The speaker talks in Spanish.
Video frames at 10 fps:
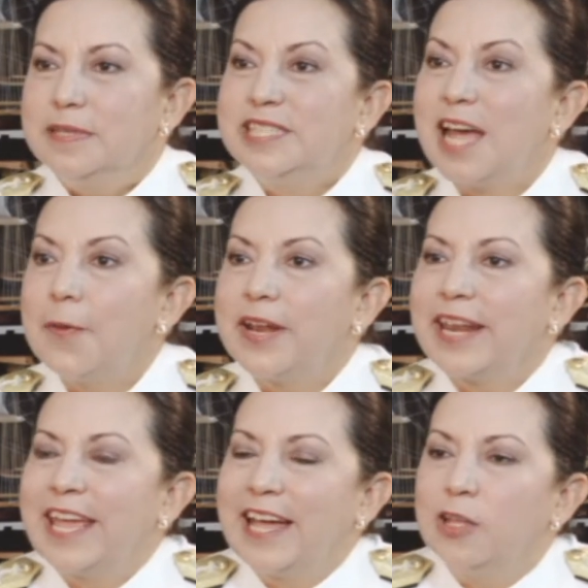Chávez
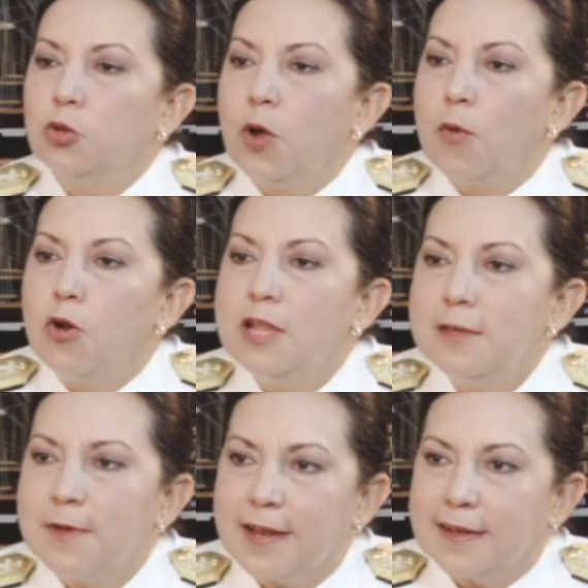rescató a
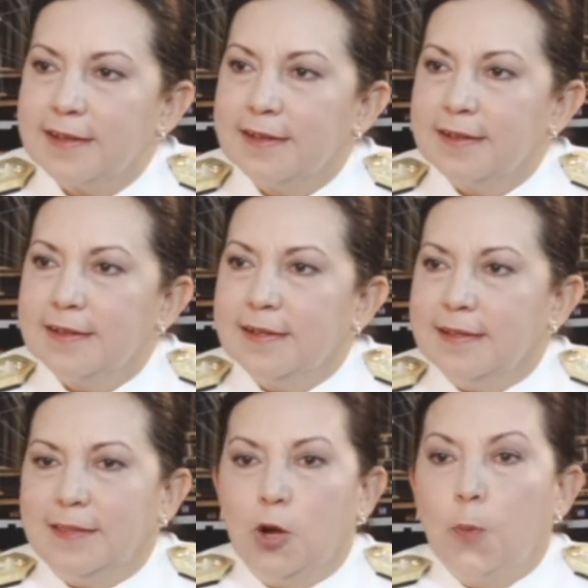Bolívar
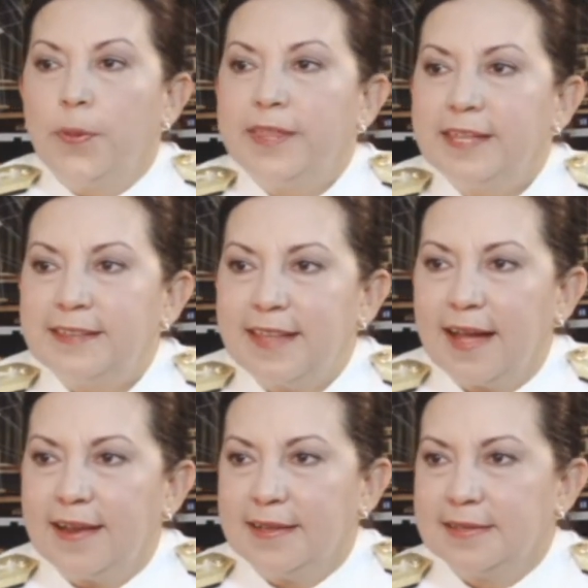de los
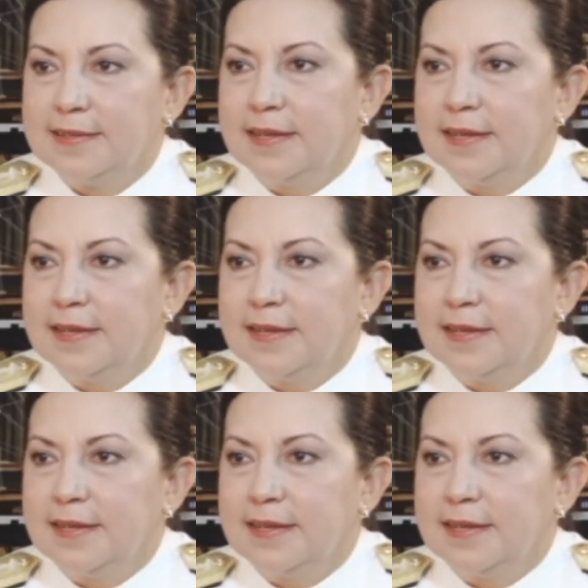pedestales,